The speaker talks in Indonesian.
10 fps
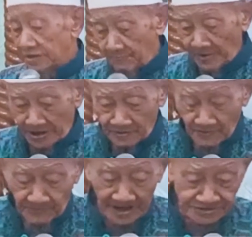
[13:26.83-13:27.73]
tiba
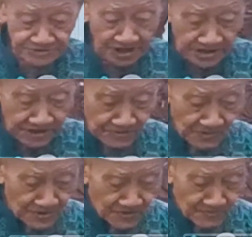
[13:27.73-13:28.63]
itu pasar
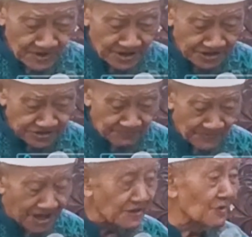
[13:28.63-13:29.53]
niku ana wong ngedep
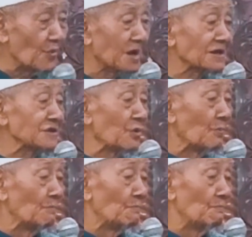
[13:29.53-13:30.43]
akuarium